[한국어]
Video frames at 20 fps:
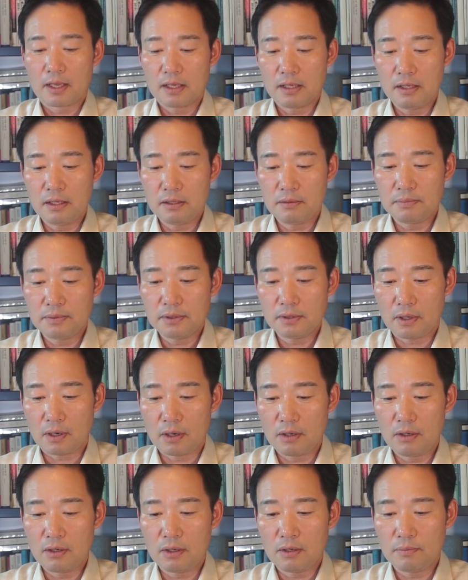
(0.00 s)
일부
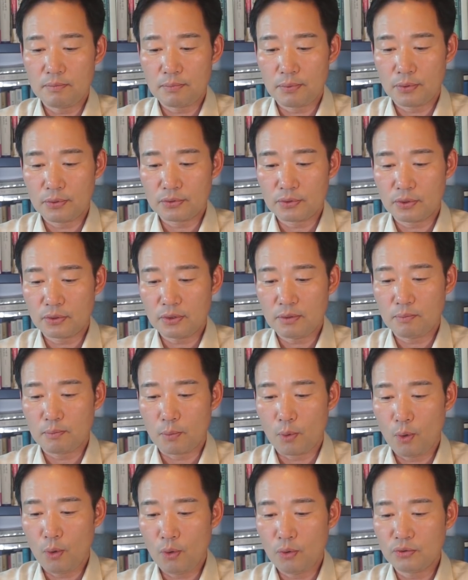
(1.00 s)
언론
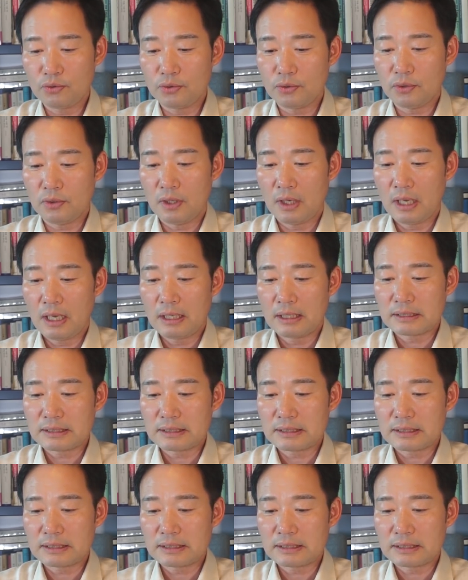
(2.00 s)
보도는 모두